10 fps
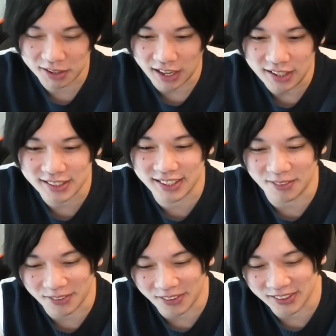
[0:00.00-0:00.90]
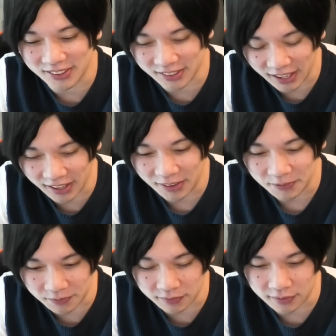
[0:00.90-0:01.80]
大好きだもん、こういうのね。
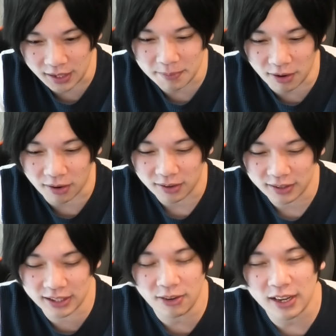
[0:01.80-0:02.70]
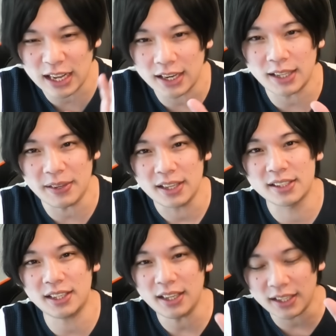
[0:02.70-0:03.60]
うん。でも、よう考え
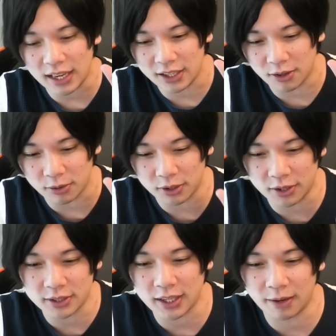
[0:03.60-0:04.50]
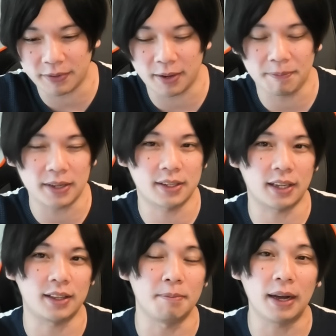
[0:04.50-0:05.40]
てみ前回のこの9800円パック
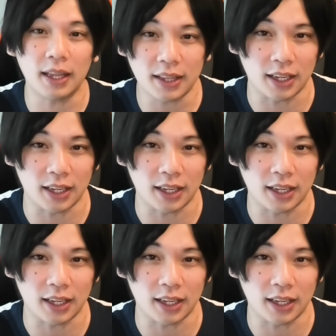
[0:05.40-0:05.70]
買って負けて